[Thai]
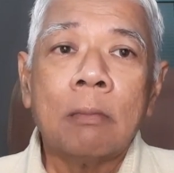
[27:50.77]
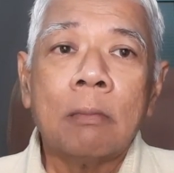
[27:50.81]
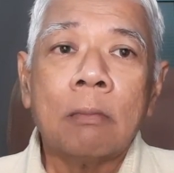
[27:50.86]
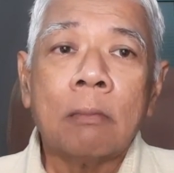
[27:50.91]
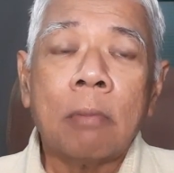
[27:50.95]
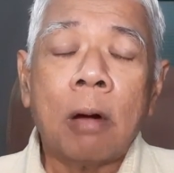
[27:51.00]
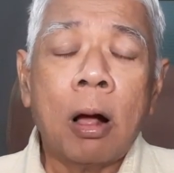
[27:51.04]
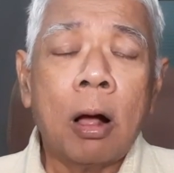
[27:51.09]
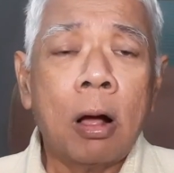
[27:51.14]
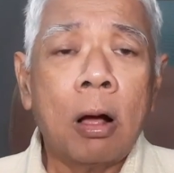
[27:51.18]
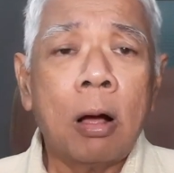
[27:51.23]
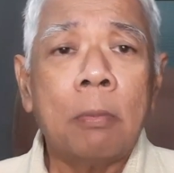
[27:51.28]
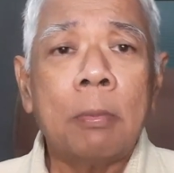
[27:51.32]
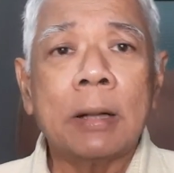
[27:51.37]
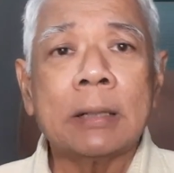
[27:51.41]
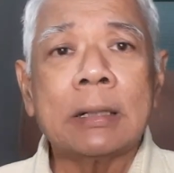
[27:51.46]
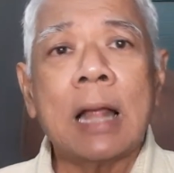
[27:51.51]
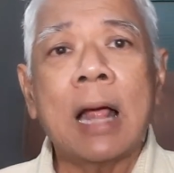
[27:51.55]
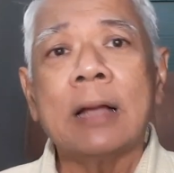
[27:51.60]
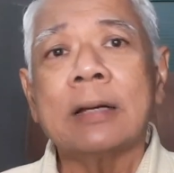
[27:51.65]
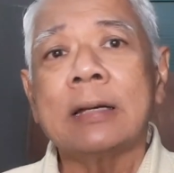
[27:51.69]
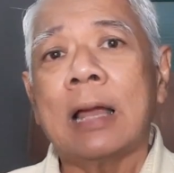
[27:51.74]
พอมา
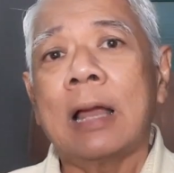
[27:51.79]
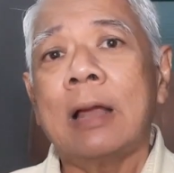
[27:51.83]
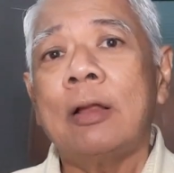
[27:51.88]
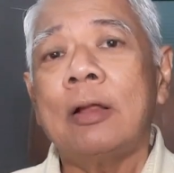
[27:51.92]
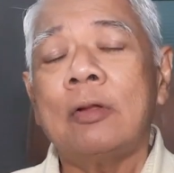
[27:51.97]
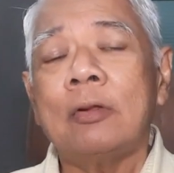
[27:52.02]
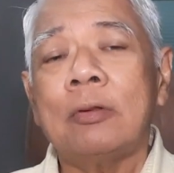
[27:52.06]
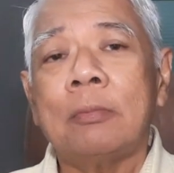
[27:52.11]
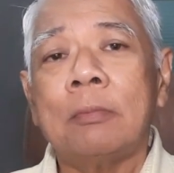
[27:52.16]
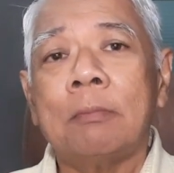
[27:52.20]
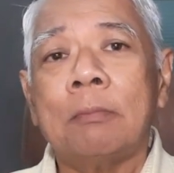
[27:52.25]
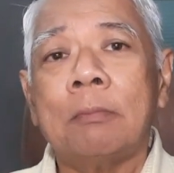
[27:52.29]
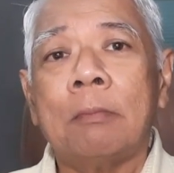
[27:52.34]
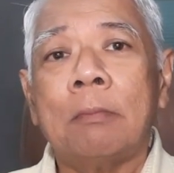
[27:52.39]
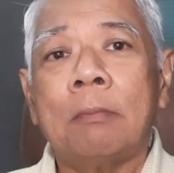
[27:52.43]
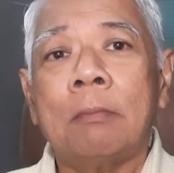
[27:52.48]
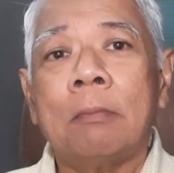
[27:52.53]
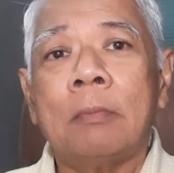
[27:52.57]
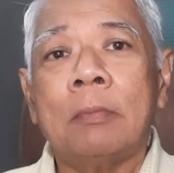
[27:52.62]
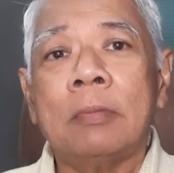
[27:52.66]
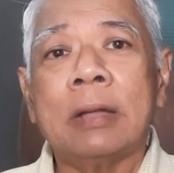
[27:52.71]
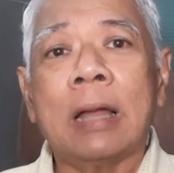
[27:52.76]
ตั้งสา
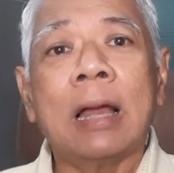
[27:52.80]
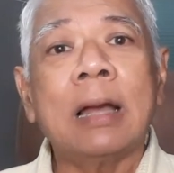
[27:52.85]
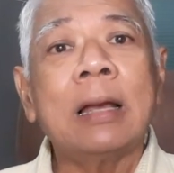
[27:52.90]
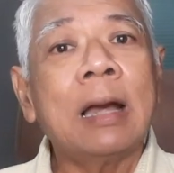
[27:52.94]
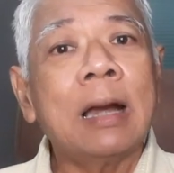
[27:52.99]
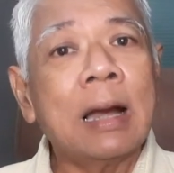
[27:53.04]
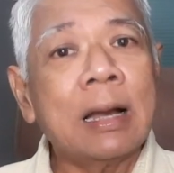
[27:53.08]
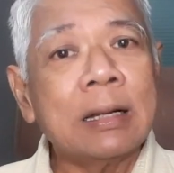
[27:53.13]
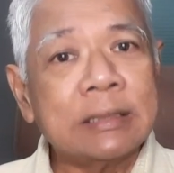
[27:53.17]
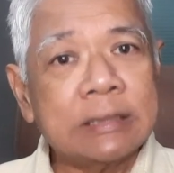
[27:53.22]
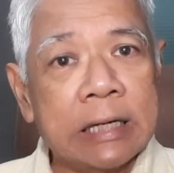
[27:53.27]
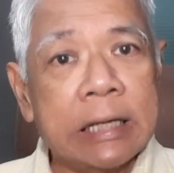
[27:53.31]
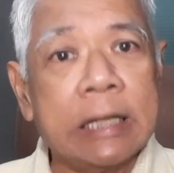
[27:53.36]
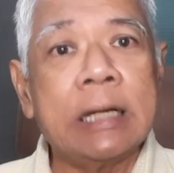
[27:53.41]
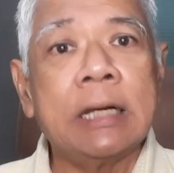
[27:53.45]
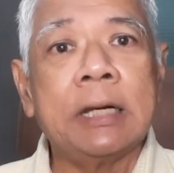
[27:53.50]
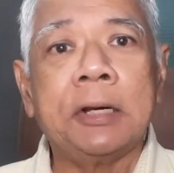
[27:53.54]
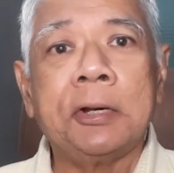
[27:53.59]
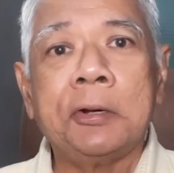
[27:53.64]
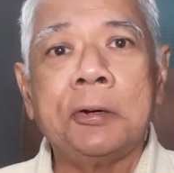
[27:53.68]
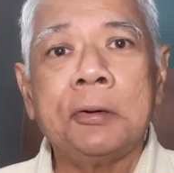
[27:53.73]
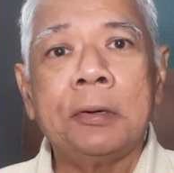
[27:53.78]
สาธารณรัฐจีน
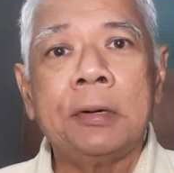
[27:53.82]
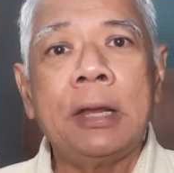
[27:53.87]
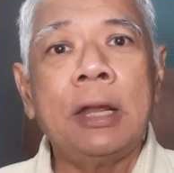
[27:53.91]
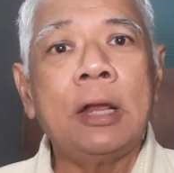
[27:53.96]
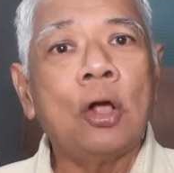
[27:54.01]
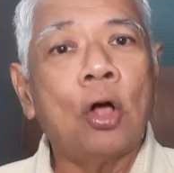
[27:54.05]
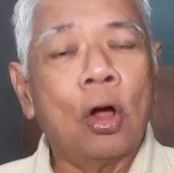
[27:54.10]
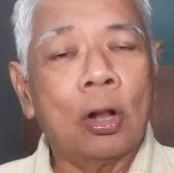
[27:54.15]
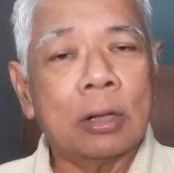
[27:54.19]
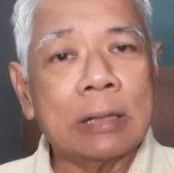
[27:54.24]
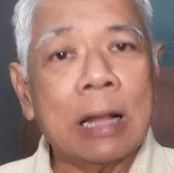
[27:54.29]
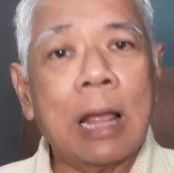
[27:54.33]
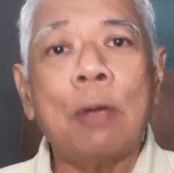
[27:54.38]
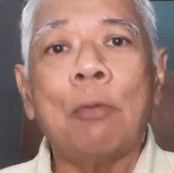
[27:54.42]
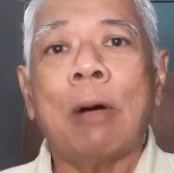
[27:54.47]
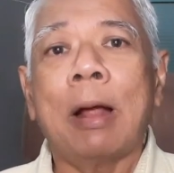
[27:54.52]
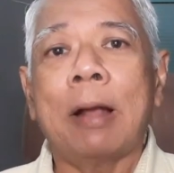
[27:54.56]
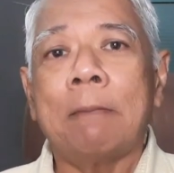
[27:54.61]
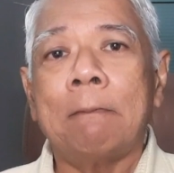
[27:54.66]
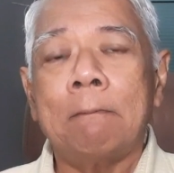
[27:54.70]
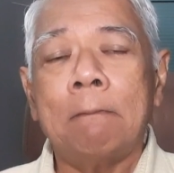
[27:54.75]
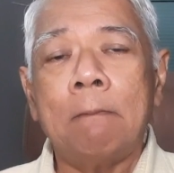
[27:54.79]
ที่เกาะไต้ห
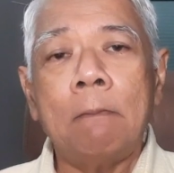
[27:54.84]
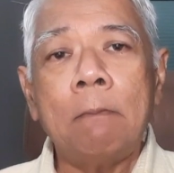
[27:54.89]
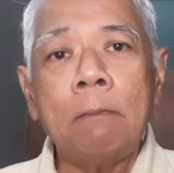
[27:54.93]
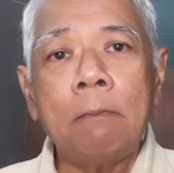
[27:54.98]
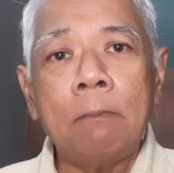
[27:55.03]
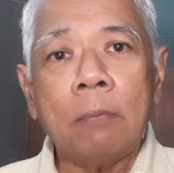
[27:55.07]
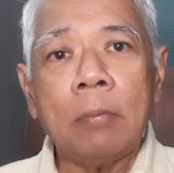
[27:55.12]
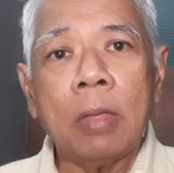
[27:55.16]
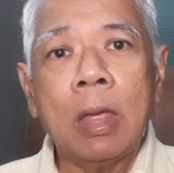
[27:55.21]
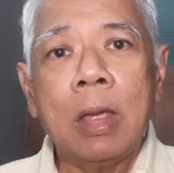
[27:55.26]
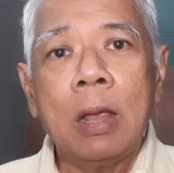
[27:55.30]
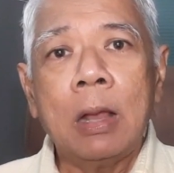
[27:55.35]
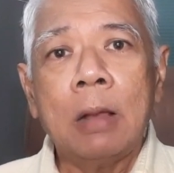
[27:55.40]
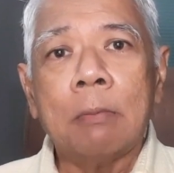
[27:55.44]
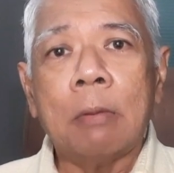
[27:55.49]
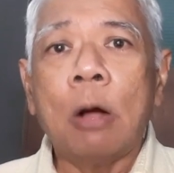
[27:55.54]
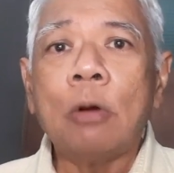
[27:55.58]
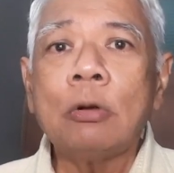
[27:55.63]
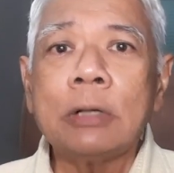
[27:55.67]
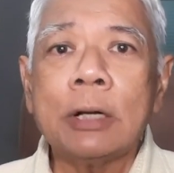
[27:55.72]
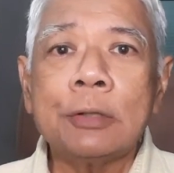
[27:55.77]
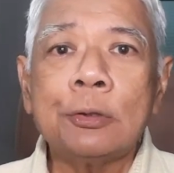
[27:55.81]
วัน เห
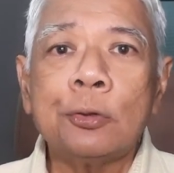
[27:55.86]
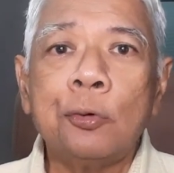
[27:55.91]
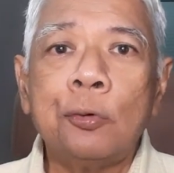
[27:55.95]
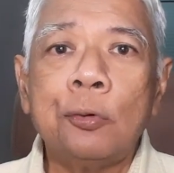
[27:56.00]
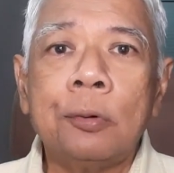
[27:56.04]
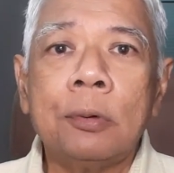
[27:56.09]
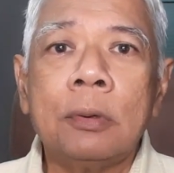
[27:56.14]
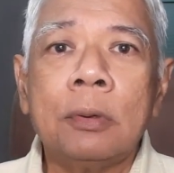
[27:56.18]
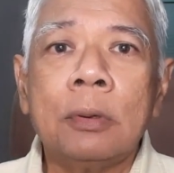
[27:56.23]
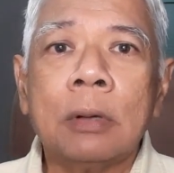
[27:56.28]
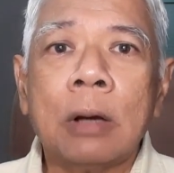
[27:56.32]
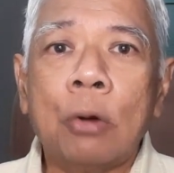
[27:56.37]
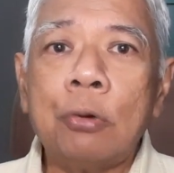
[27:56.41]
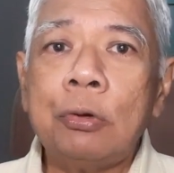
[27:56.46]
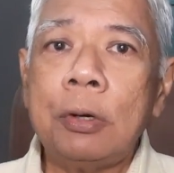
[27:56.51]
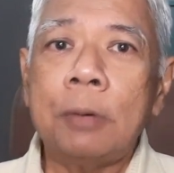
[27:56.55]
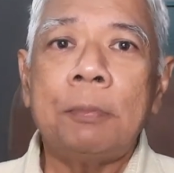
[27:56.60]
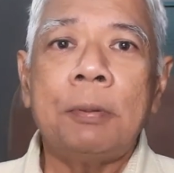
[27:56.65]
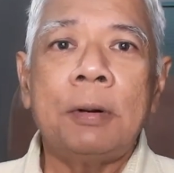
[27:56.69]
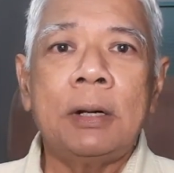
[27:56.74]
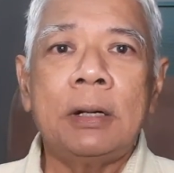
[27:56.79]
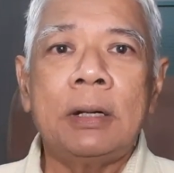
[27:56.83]
มาเจ๋อตุงเขายึ
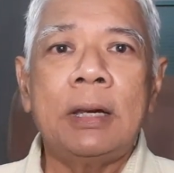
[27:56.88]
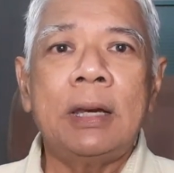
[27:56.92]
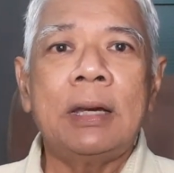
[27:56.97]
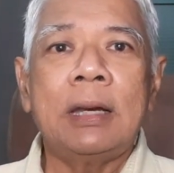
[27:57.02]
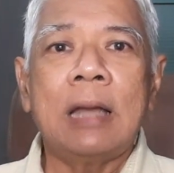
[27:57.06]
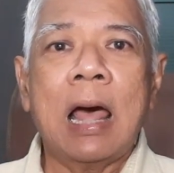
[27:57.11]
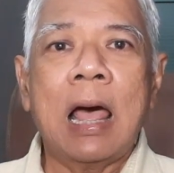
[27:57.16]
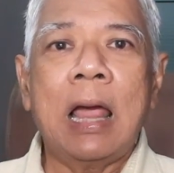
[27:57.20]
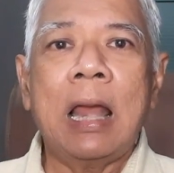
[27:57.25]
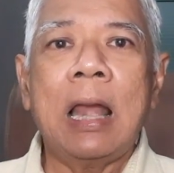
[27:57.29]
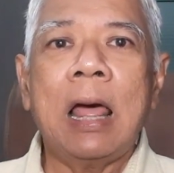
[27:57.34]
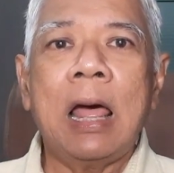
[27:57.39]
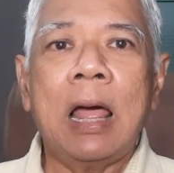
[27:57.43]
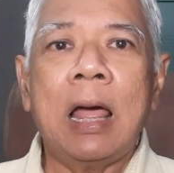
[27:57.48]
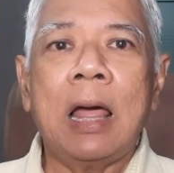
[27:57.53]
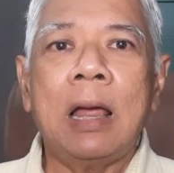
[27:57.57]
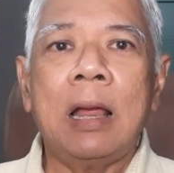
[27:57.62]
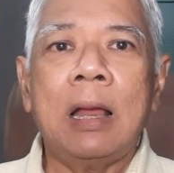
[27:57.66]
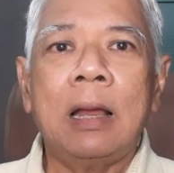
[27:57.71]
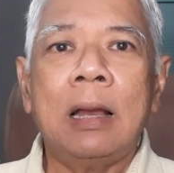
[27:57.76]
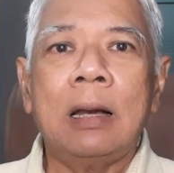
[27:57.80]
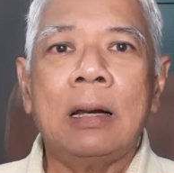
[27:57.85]
ดพื้นที่ได้แล้ว
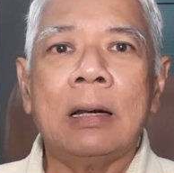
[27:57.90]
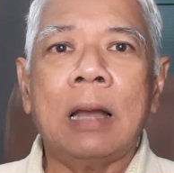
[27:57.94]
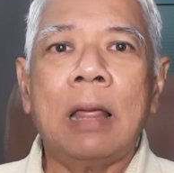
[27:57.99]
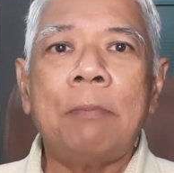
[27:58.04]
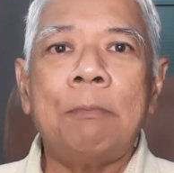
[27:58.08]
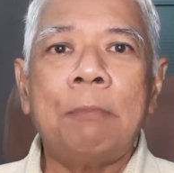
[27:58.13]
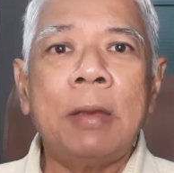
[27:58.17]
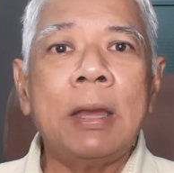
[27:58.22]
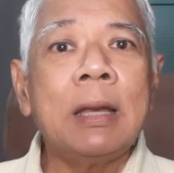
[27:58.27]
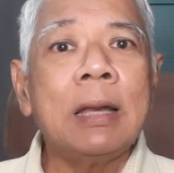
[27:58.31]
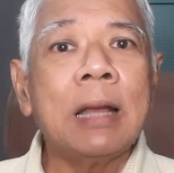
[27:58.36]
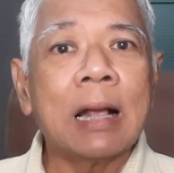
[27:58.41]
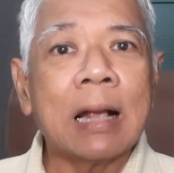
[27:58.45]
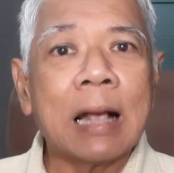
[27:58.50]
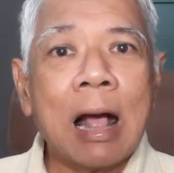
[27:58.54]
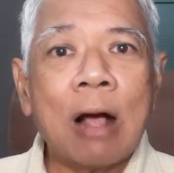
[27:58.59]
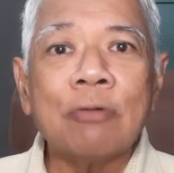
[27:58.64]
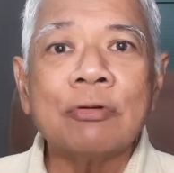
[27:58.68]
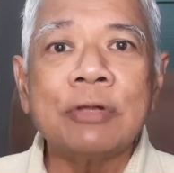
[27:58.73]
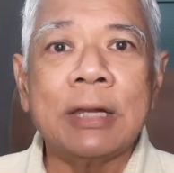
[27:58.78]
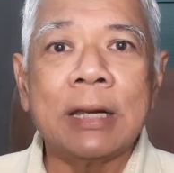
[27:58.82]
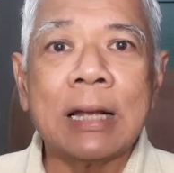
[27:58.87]
ในปีหนึ่ง
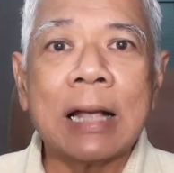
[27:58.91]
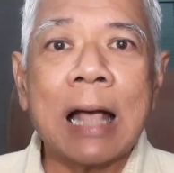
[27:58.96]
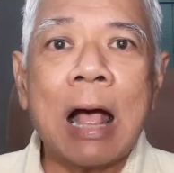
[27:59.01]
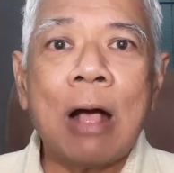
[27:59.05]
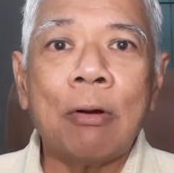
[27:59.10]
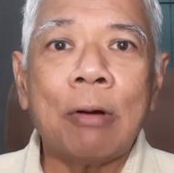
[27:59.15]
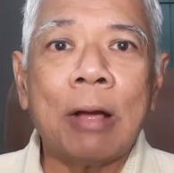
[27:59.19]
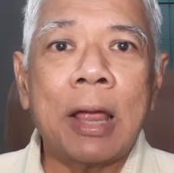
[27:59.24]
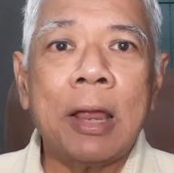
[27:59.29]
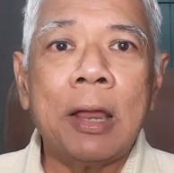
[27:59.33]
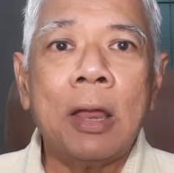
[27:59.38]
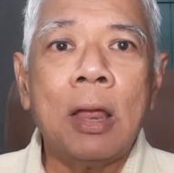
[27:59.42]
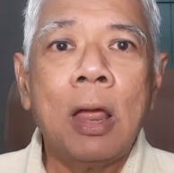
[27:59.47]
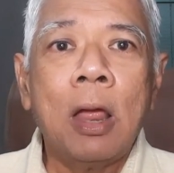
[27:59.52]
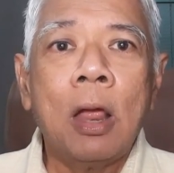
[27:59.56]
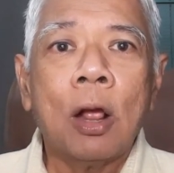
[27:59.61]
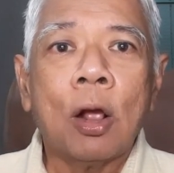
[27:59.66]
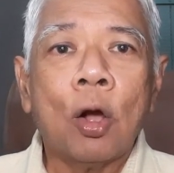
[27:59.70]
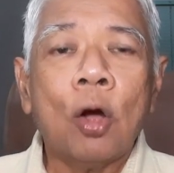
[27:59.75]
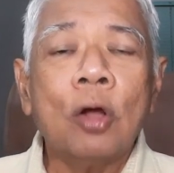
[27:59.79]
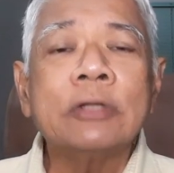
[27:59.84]
เก้าสี่เก้าไงก็